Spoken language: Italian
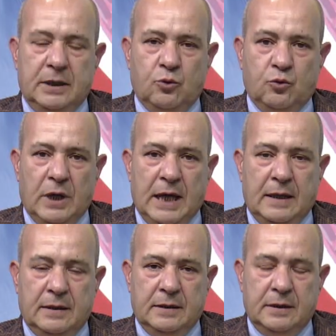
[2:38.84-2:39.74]
in,
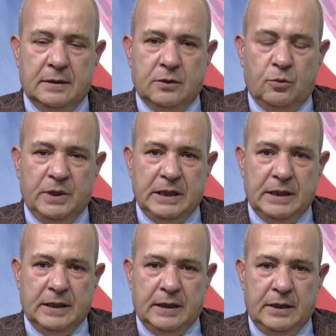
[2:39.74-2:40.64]
una,
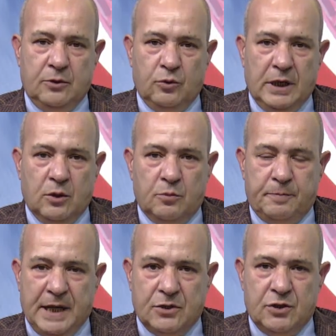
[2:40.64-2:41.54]
dire, in una
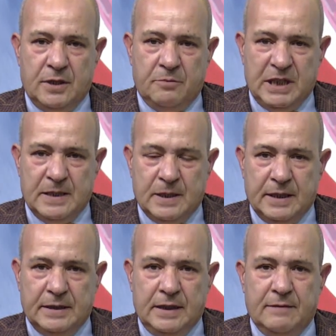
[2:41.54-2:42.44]
compagine
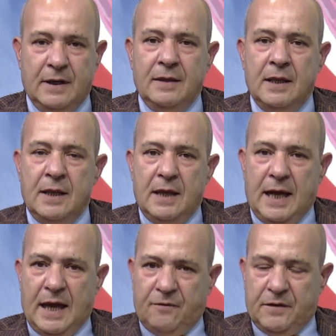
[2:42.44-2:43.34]
amministrativa
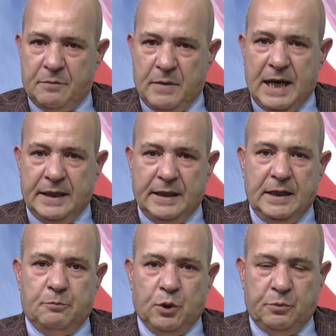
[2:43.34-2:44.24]
a affermare
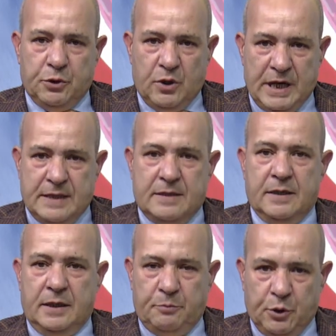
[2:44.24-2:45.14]
il proprio
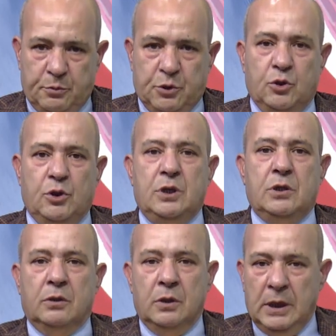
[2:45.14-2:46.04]
essere, il proprio
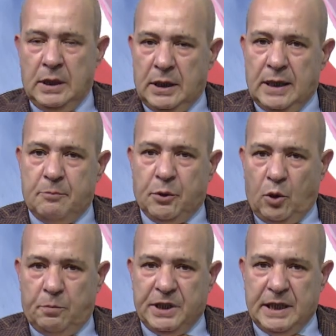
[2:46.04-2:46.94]
io, le
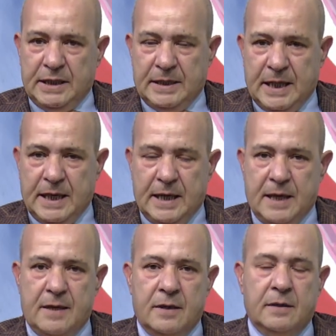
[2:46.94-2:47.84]
proprie
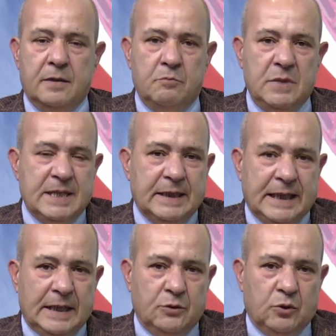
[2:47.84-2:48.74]
idee, mi sa
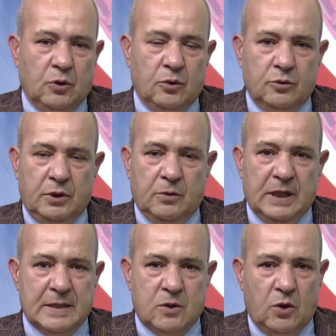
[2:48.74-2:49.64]
tanto di
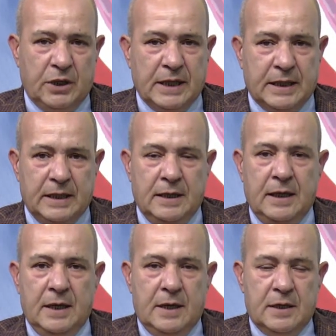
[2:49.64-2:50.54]
quella storia che
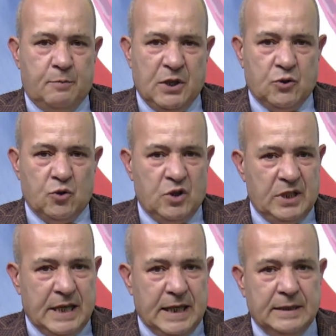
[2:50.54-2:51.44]
spesso si
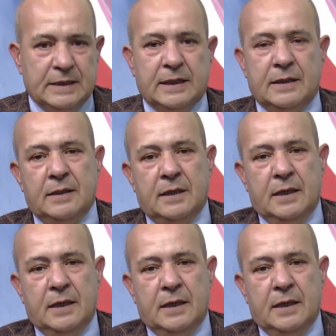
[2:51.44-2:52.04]
sente,